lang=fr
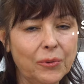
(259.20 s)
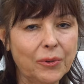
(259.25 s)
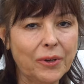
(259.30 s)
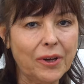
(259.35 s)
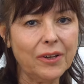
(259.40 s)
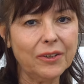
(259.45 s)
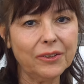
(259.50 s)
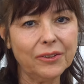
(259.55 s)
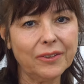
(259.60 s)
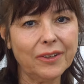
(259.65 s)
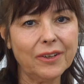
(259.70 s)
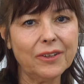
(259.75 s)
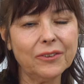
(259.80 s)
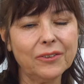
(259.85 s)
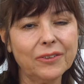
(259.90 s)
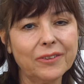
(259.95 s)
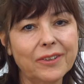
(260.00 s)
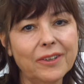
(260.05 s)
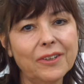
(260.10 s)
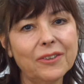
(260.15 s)
grande,
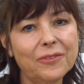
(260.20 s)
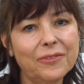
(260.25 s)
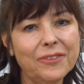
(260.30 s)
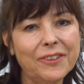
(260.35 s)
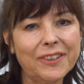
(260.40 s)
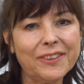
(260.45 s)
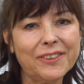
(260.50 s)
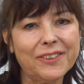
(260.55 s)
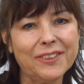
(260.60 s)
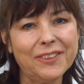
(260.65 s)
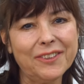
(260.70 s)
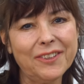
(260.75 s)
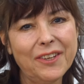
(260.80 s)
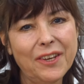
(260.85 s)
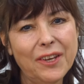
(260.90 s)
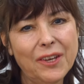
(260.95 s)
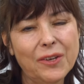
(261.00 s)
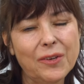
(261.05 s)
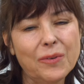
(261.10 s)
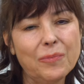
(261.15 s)
grande, grande fierté.
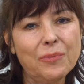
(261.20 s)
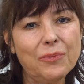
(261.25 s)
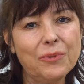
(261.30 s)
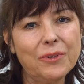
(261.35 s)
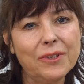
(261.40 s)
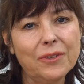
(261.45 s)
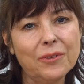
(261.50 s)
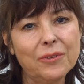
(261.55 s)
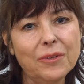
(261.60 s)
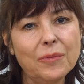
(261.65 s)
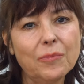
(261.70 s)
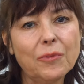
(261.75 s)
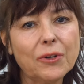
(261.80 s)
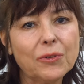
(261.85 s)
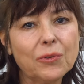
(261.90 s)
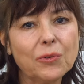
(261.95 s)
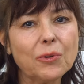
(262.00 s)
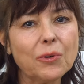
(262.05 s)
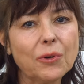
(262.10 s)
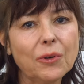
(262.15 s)
Et puis, euh,
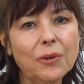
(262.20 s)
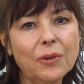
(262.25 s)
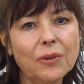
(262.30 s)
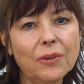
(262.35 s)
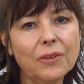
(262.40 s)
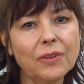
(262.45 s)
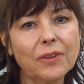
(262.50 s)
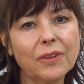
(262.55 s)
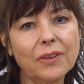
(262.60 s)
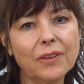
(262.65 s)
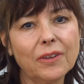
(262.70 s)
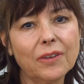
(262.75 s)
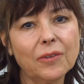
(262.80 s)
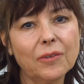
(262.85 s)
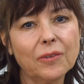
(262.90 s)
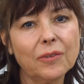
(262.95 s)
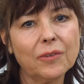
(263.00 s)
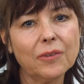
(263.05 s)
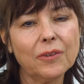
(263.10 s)
nimoise de cœur, et euh,